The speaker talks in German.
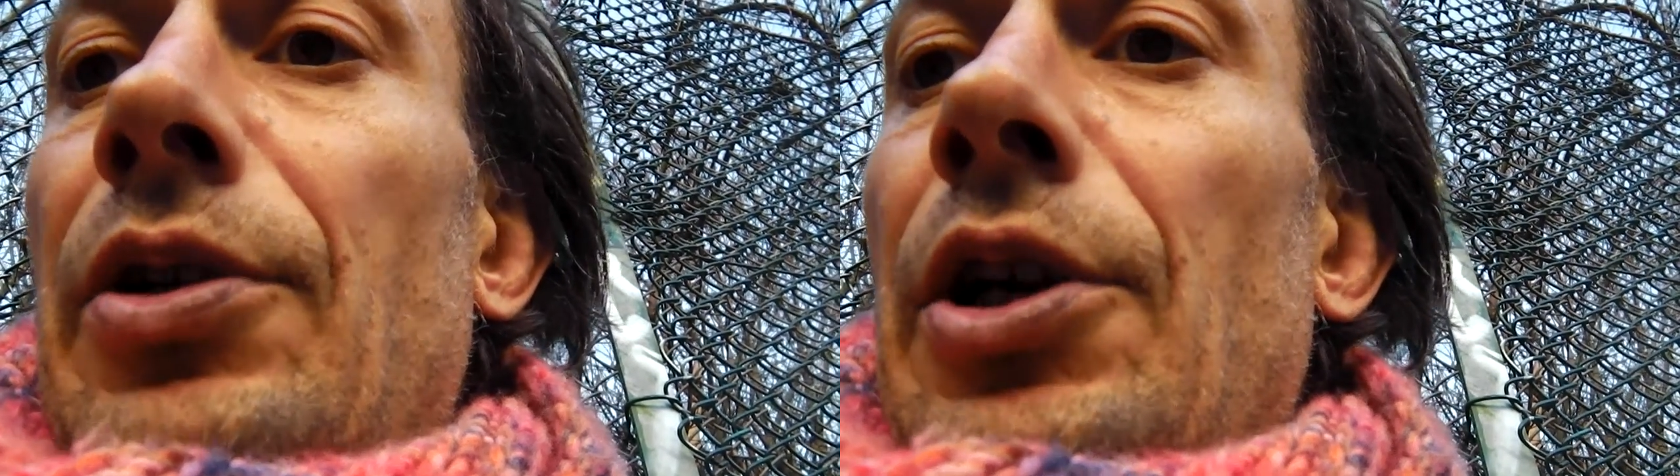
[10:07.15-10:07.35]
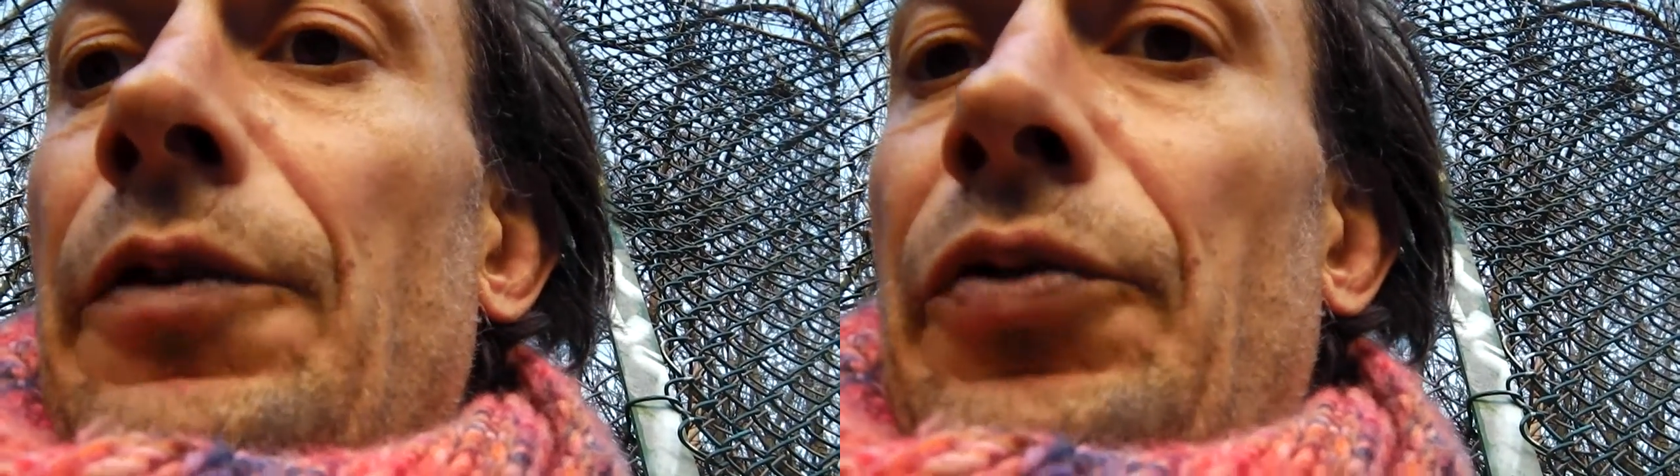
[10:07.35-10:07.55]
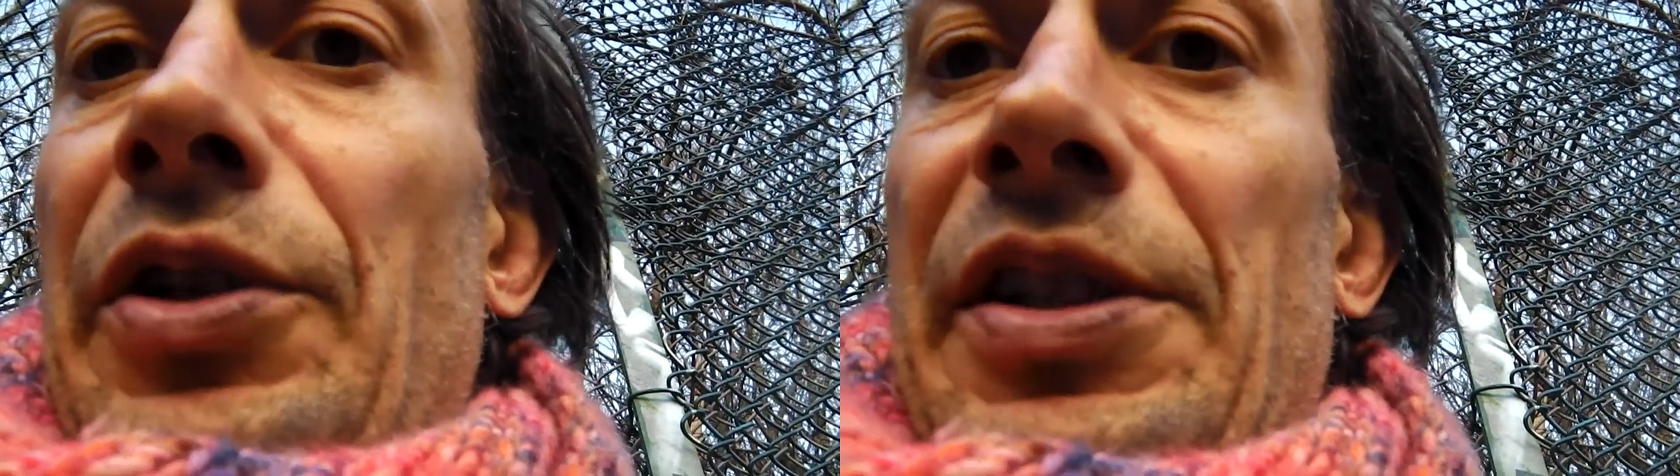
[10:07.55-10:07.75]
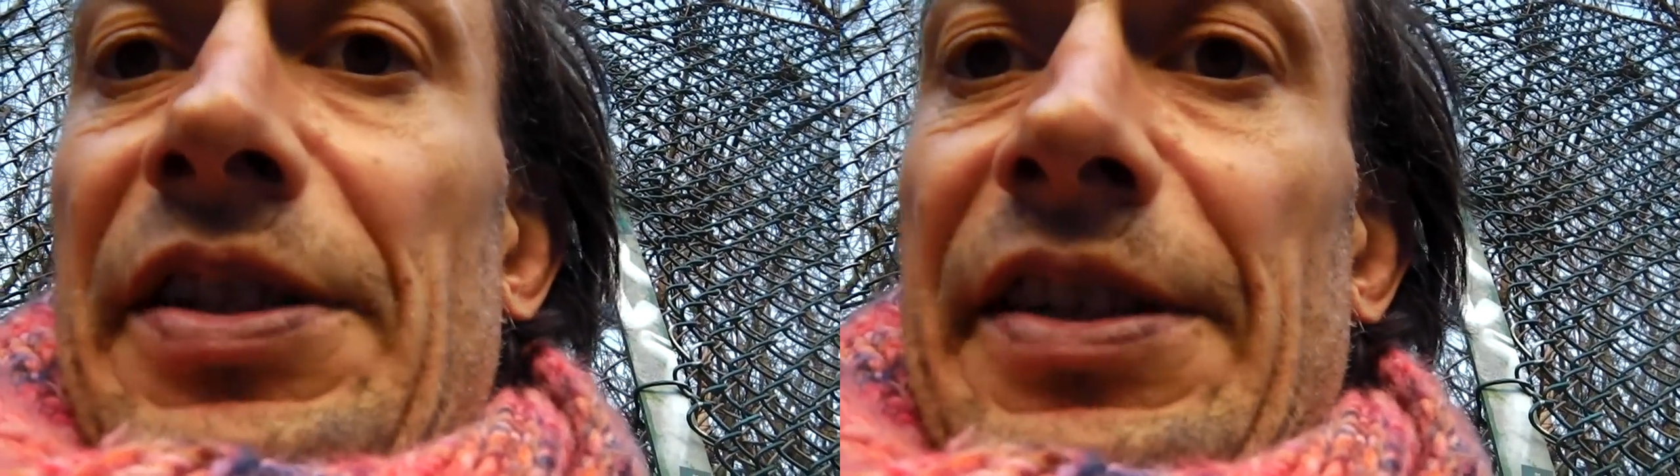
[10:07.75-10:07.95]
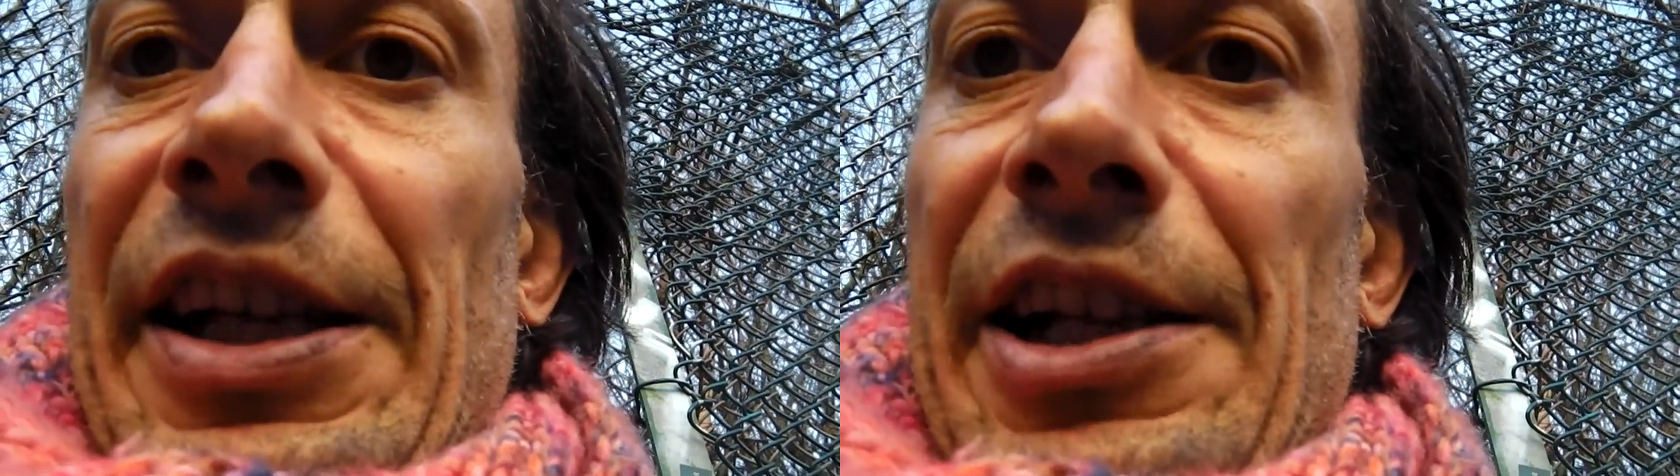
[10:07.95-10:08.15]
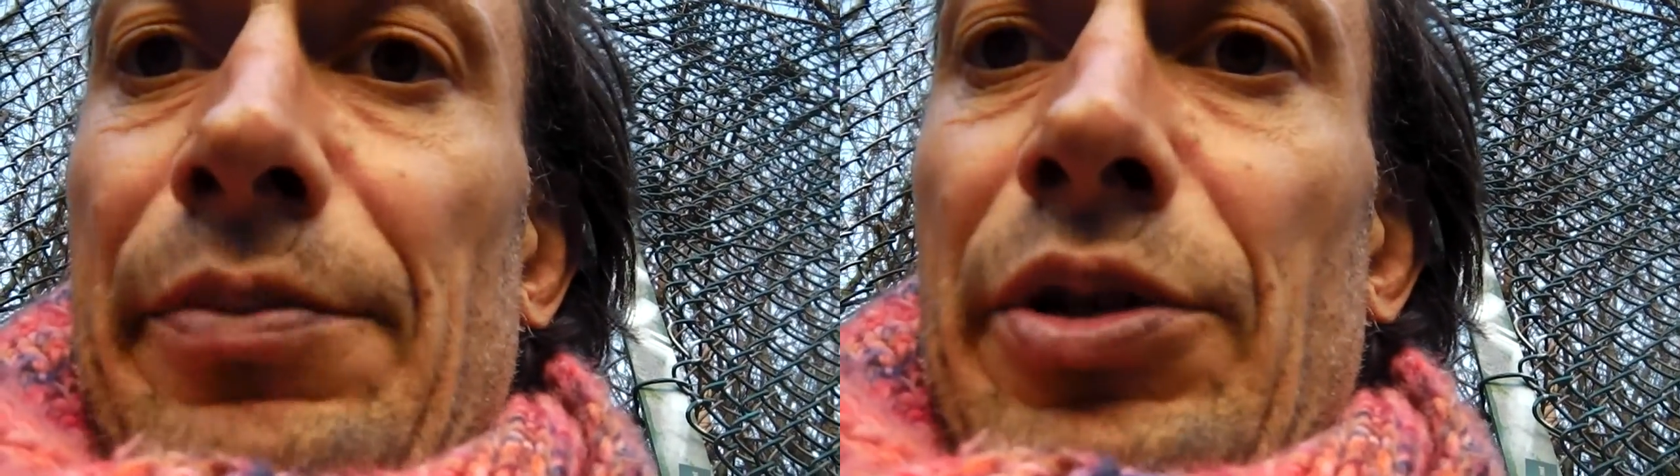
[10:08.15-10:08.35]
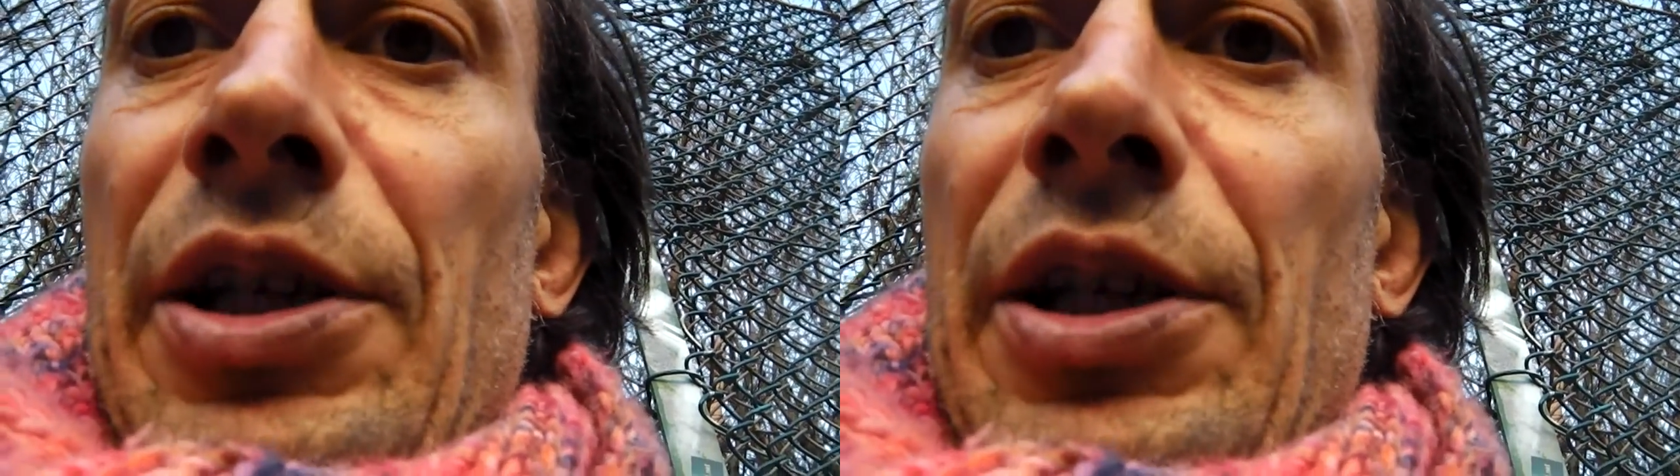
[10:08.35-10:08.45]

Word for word: für dieselbe